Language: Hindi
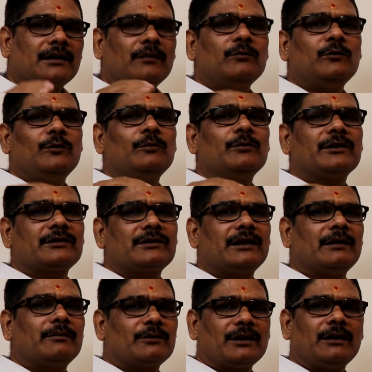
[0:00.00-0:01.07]
कम उम्र
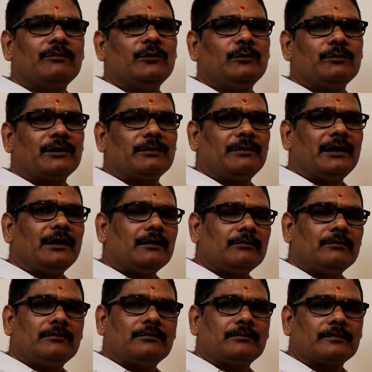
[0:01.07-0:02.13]
से अब कम उम्र में
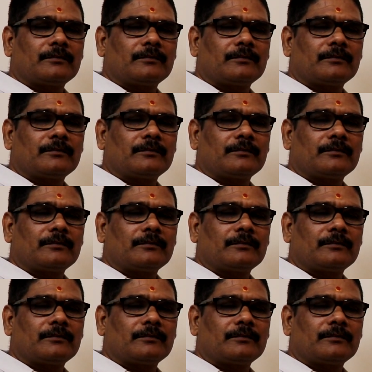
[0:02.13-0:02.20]
हम